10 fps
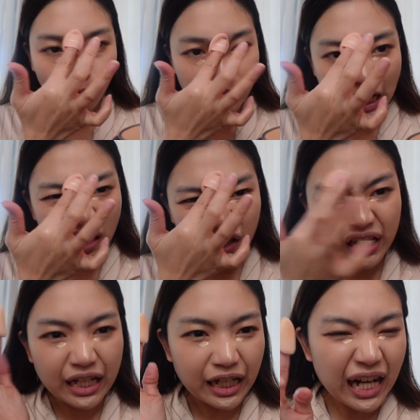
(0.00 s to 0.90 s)
ตัวเนี้ยเก
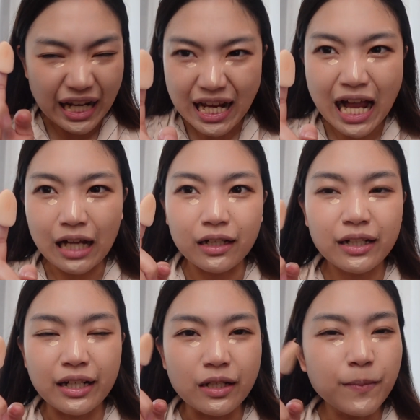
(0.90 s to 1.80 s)
ลี่ยได้หลายอย่าง
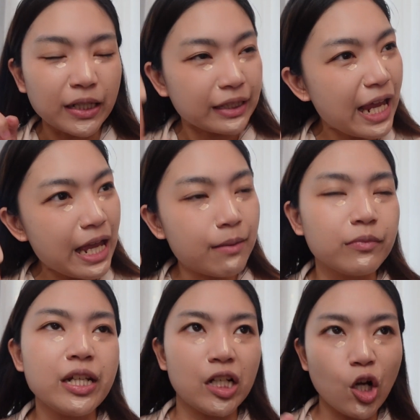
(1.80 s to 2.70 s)
เกลี่ยที่ปัดแก้ม
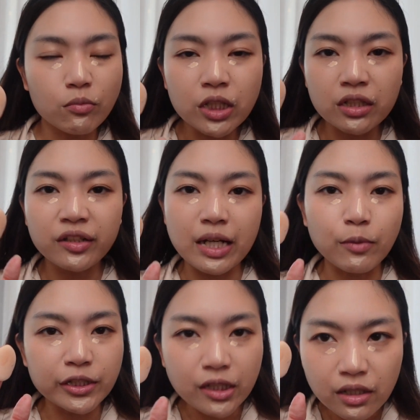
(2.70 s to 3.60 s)
เกลี่ยรองพื้นเกลี่ย
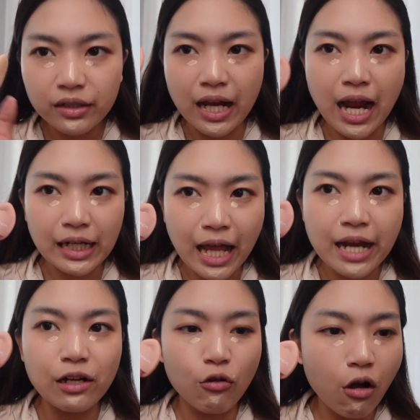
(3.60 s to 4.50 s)
บอนเซอร์เกลี่ยไฮไล
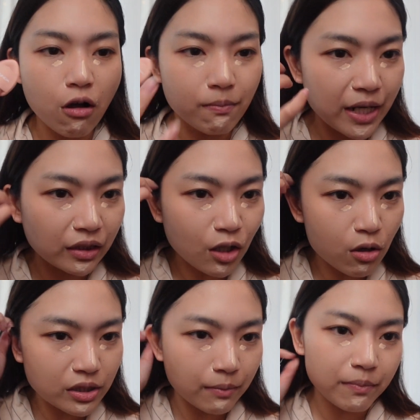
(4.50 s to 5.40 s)
ท์แล้วก็ไม่ต้อ
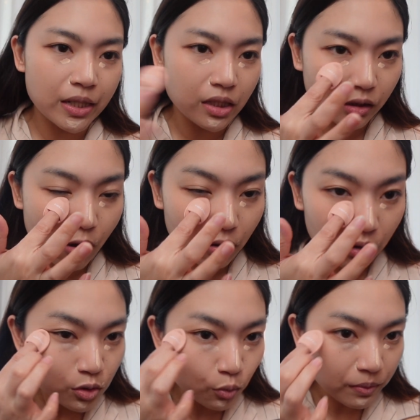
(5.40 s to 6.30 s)
งจำเป็นจะต้อง
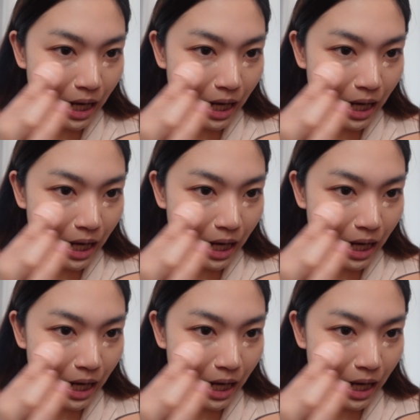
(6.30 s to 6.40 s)
ชุบ